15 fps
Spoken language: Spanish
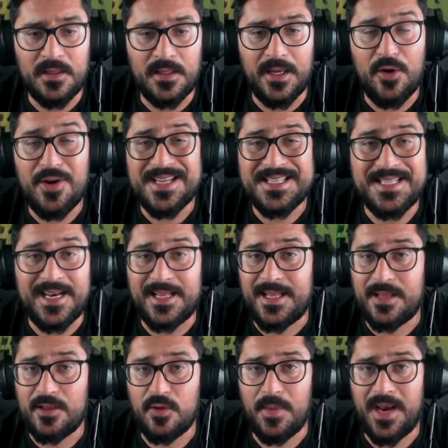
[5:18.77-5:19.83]
que no gastara
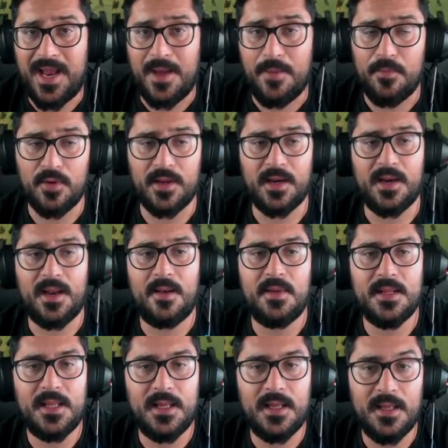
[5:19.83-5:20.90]
tanto maná, porque
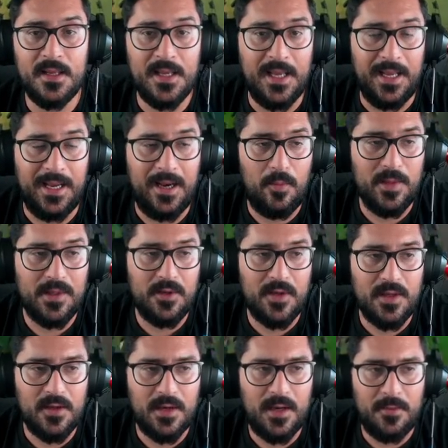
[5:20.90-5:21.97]
realmente el aumento de
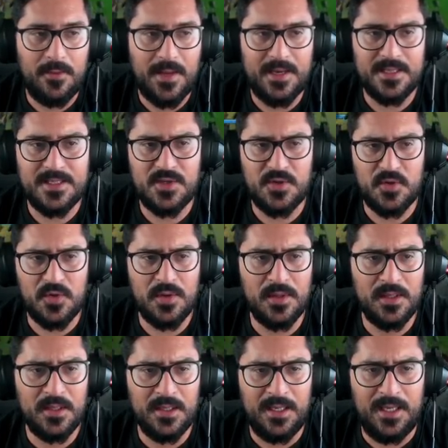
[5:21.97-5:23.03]
daño que le habían hecho
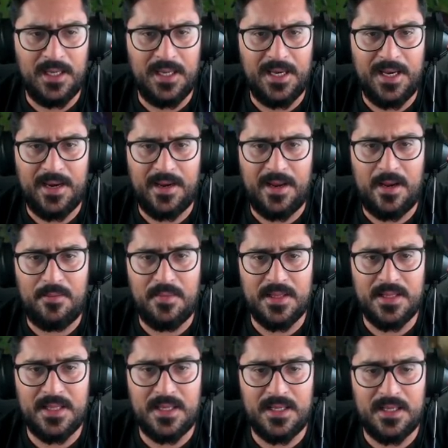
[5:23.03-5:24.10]
era
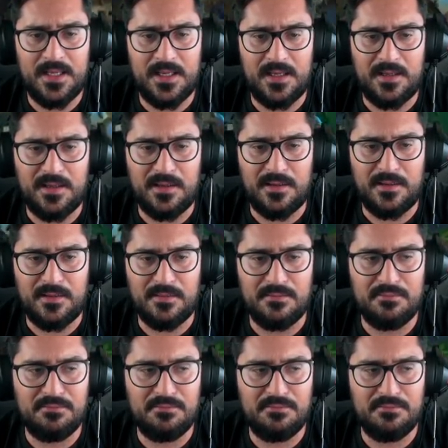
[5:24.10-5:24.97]
realmente